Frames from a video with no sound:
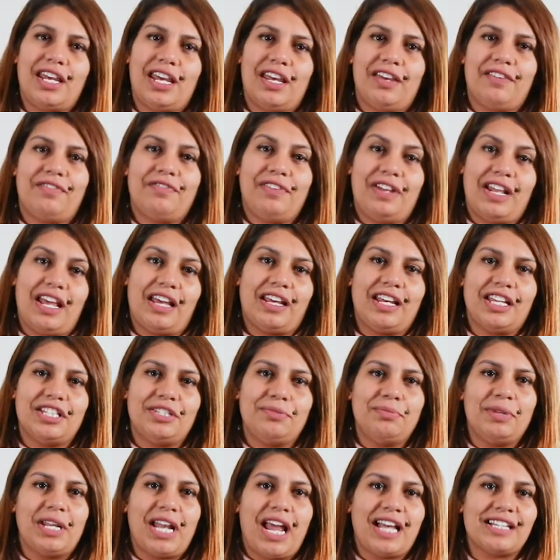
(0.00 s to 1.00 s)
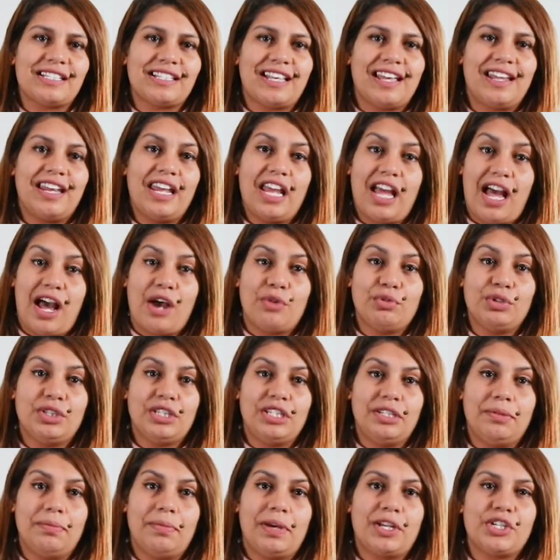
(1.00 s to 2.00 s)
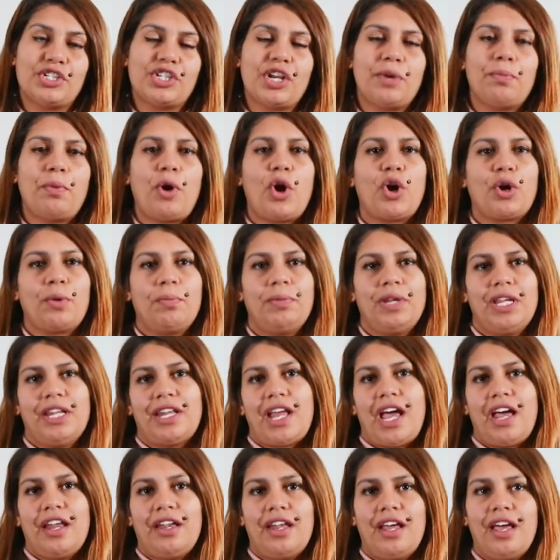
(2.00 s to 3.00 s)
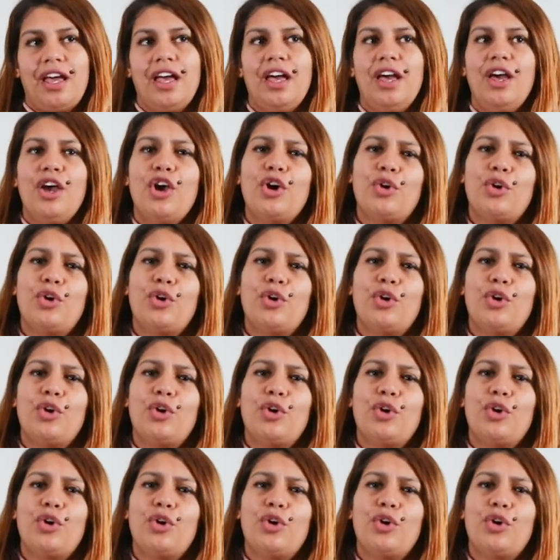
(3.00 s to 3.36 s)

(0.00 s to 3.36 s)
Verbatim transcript: في الاكاديميه العسكريه عاونتني برشا بحكم اللي نحنا